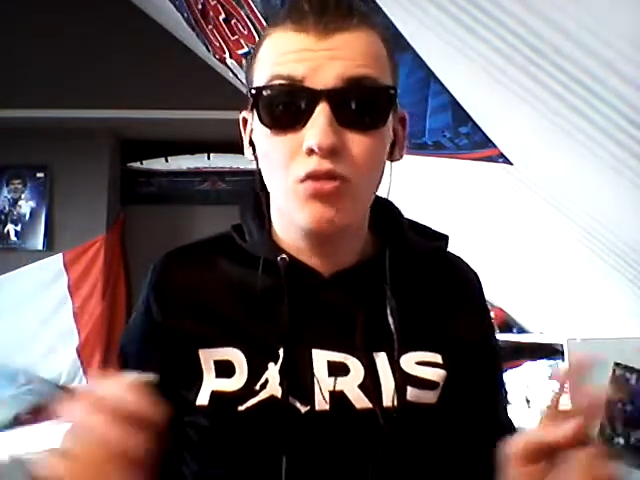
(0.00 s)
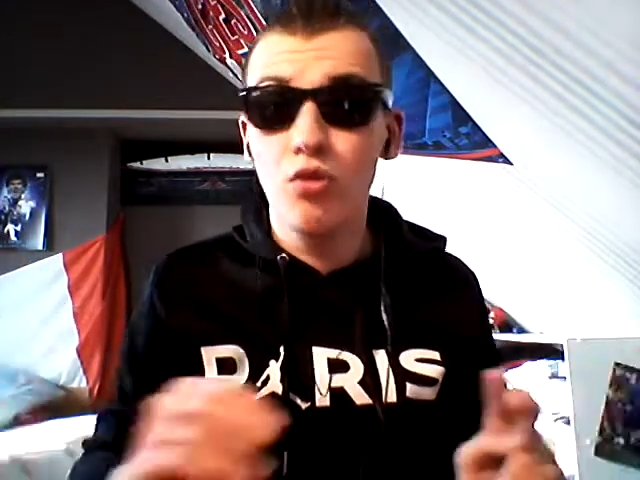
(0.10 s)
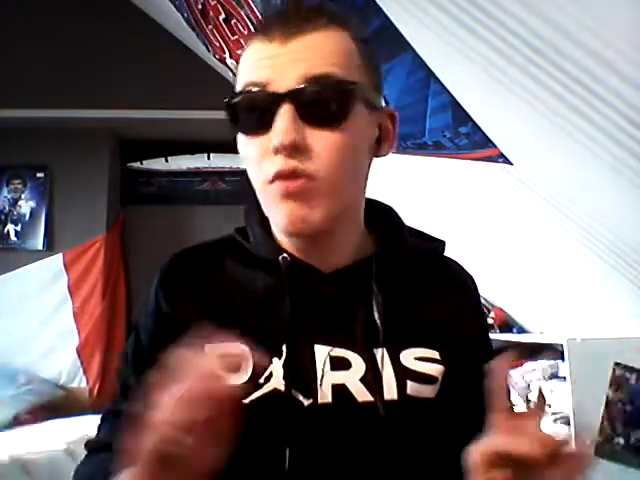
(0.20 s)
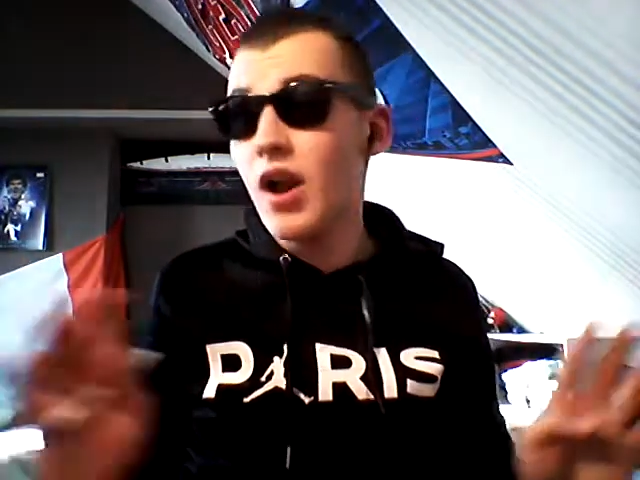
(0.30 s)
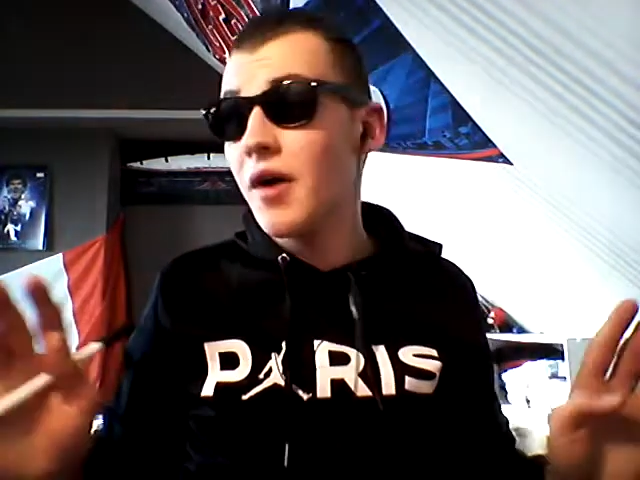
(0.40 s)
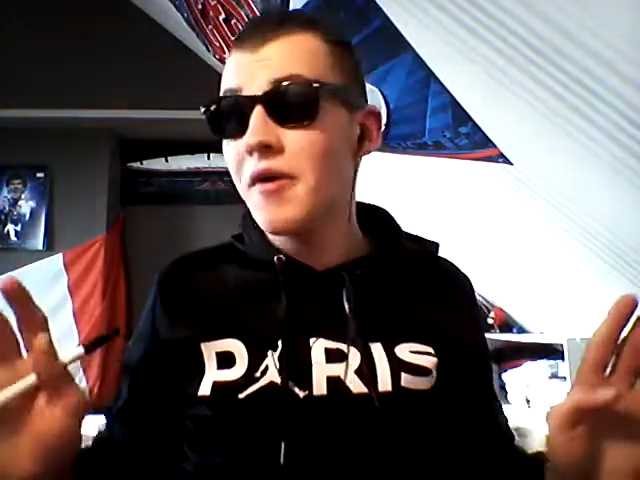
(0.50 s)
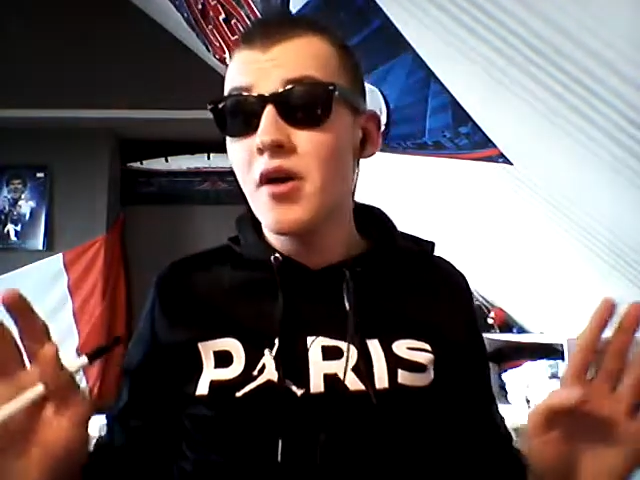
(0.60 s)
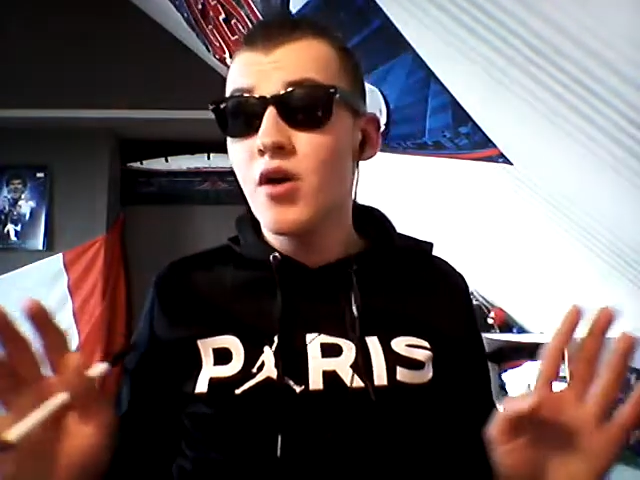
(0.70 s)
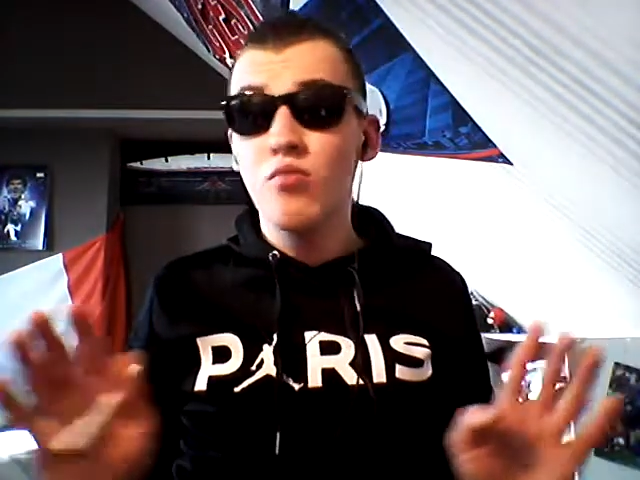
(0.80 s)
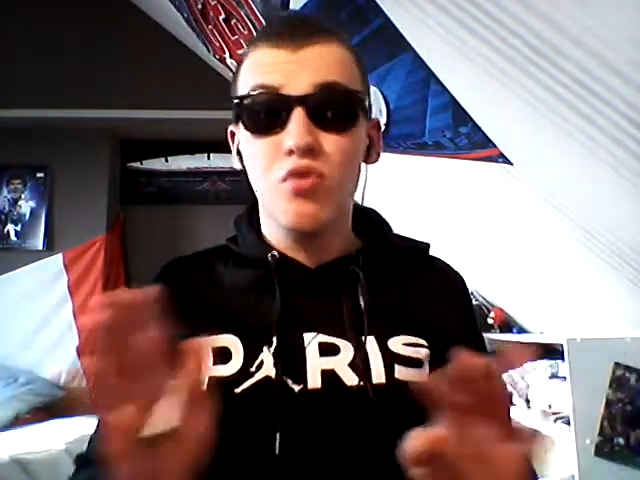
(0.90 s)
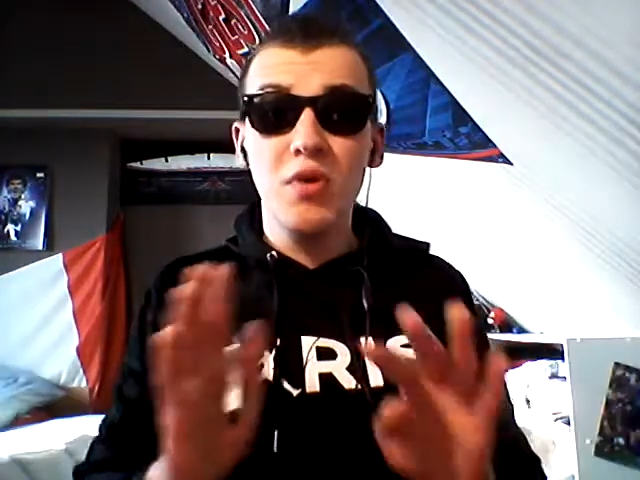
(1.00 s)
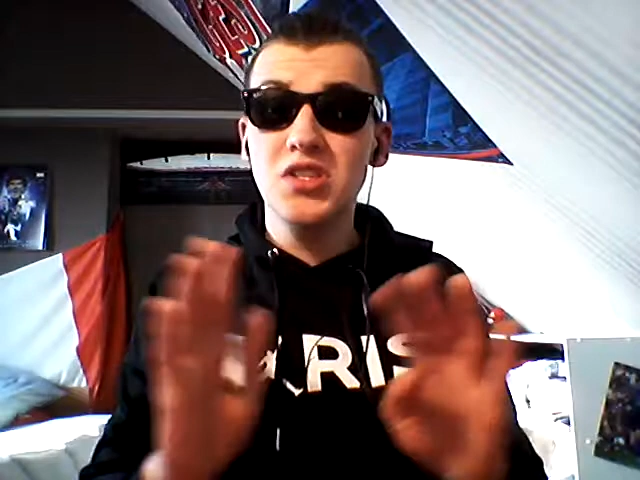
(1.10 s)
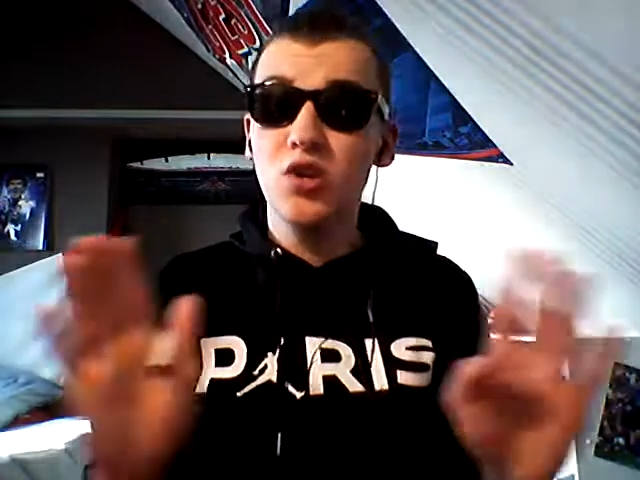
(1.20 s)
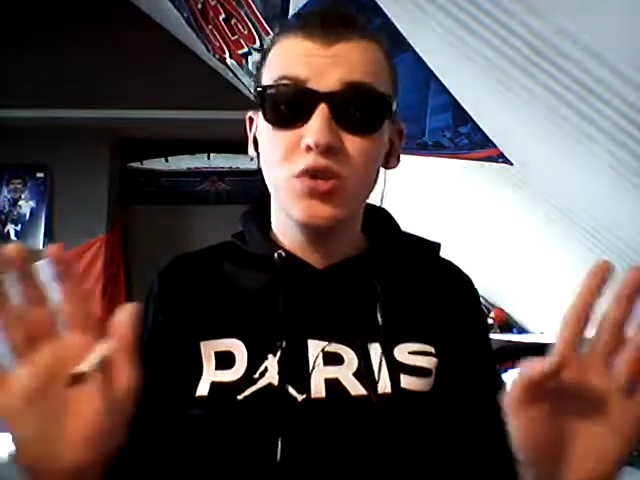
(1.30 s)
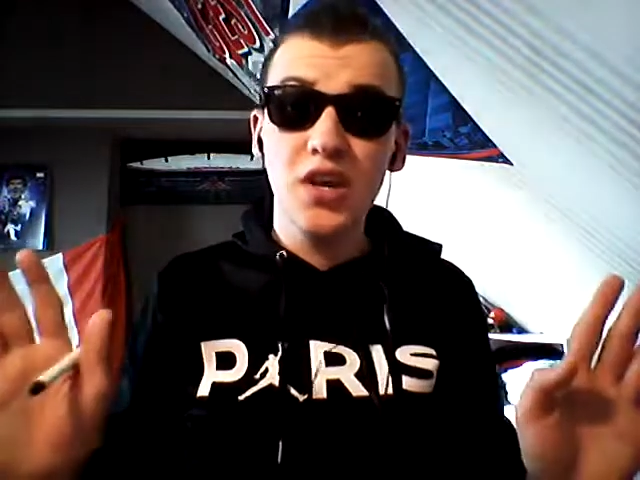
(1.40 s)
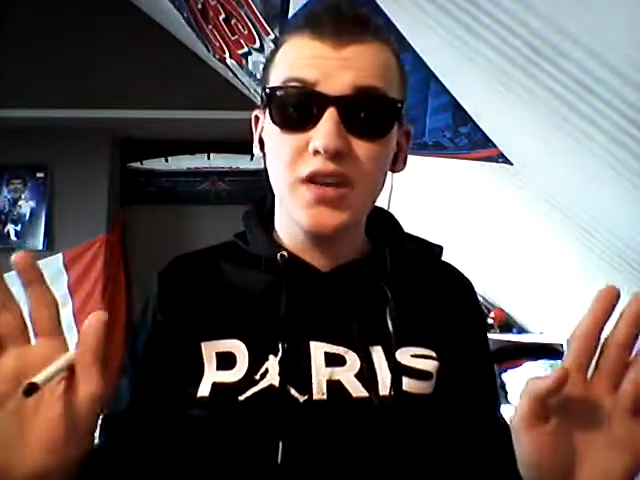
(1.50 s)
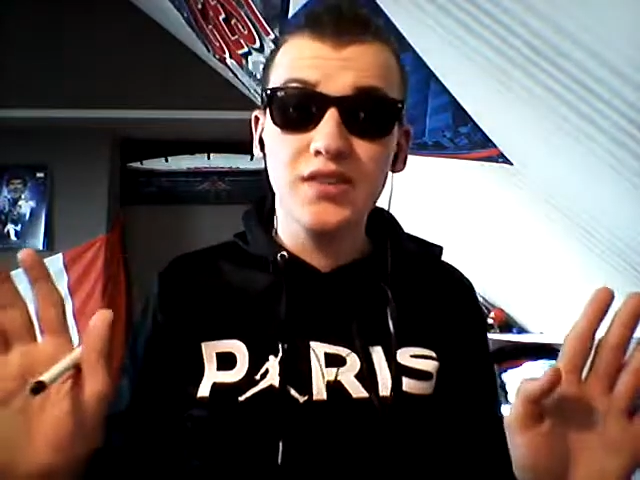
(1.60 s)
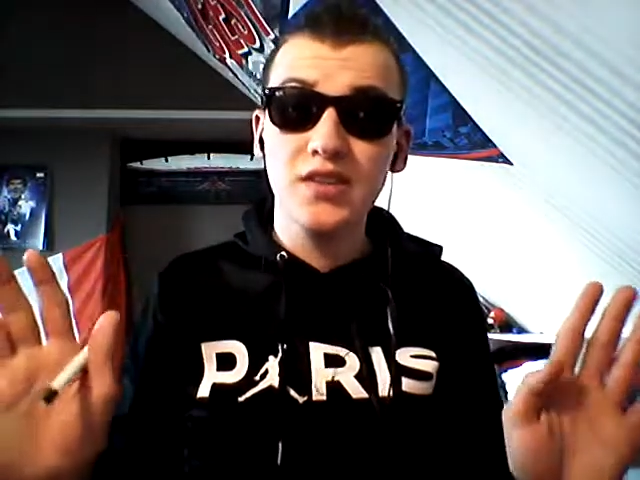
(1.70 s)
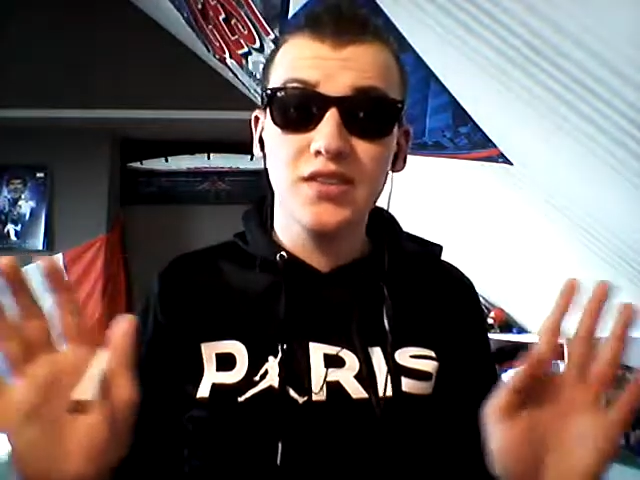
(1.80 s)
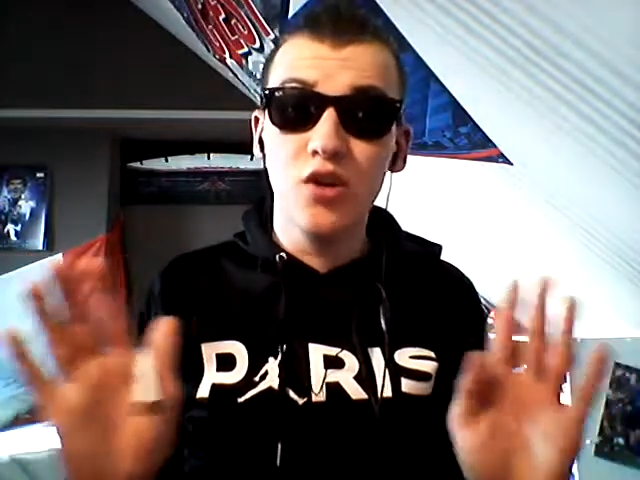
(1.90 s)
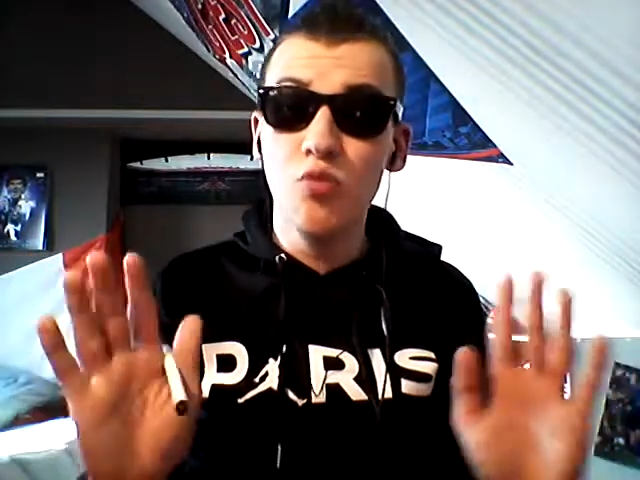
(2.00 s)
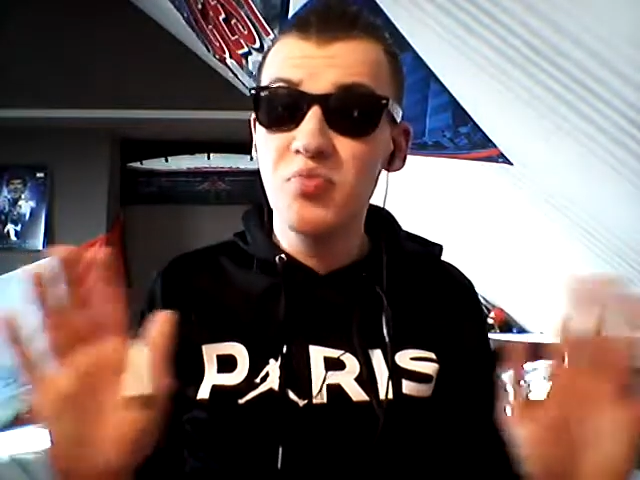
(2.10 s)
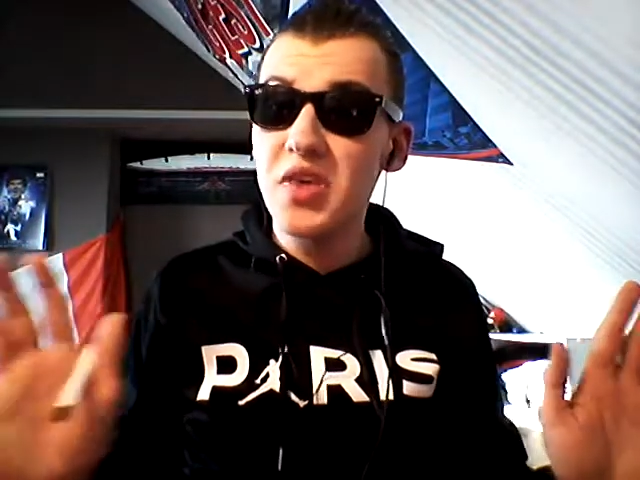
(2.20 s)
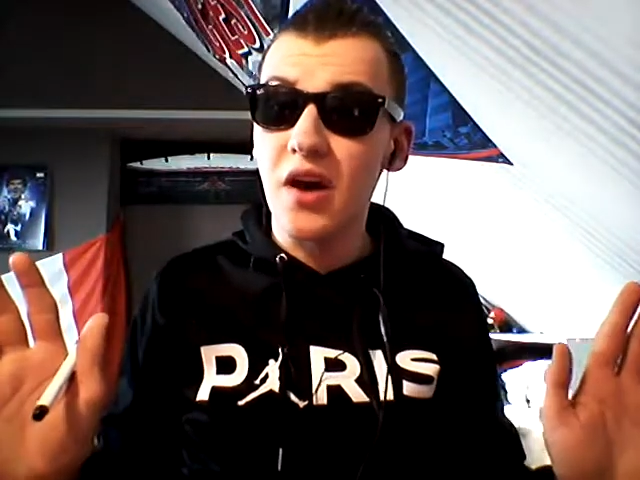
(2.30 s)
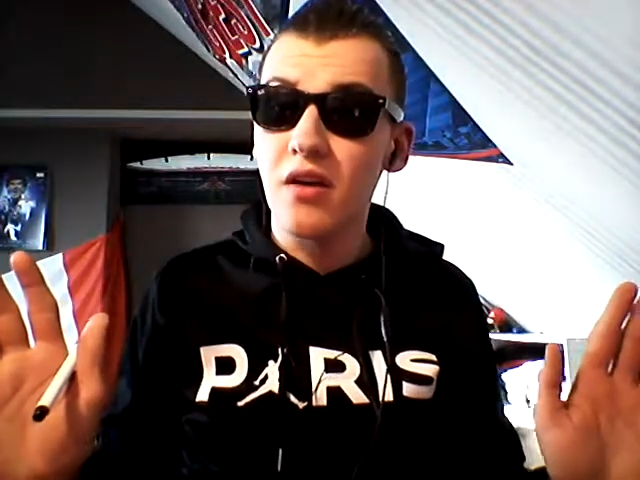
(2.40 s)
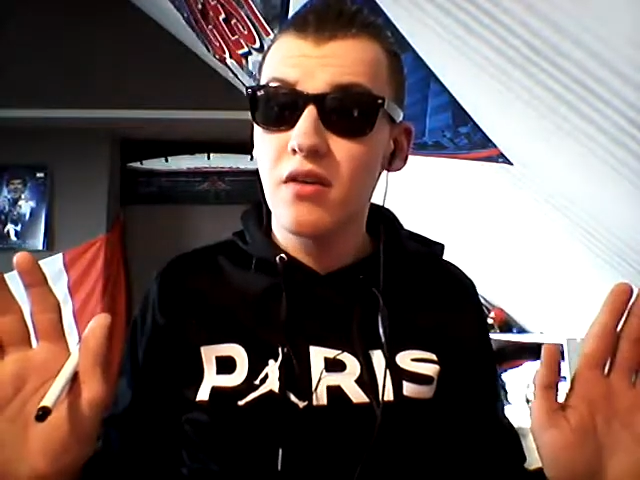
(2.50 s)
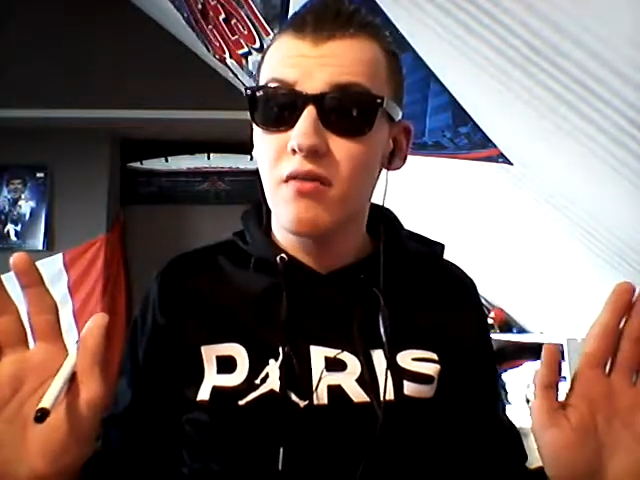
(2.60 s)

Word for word: Donc voilà, pour moi cas c'est le pire.